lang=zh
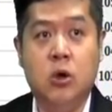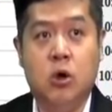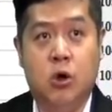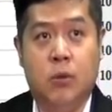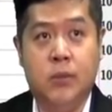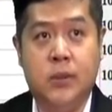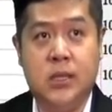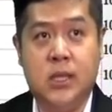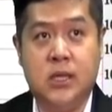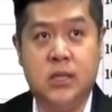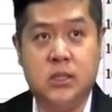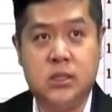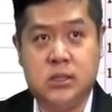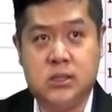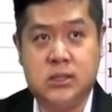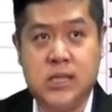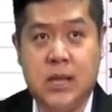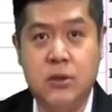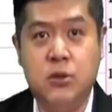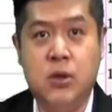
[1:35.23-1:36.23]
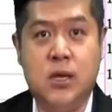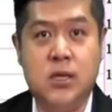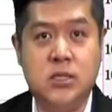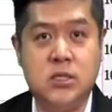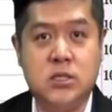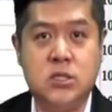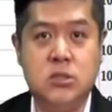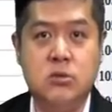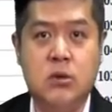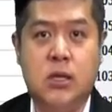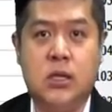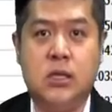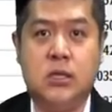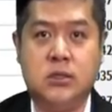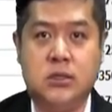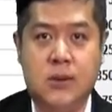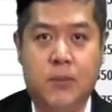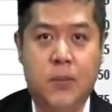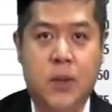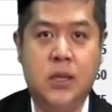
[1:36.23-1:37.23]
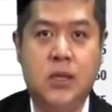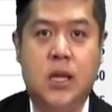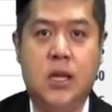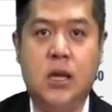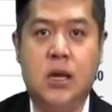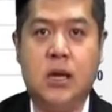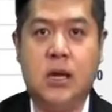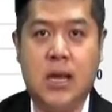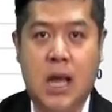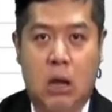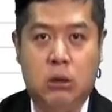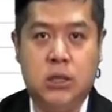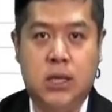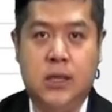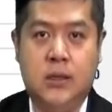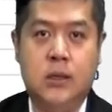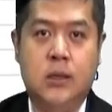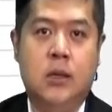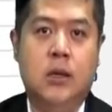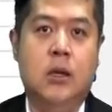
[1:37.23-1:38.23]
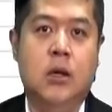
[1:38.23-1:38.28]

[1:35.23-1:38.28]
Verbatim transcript: 我们的三月跟四月的这边的一个高点，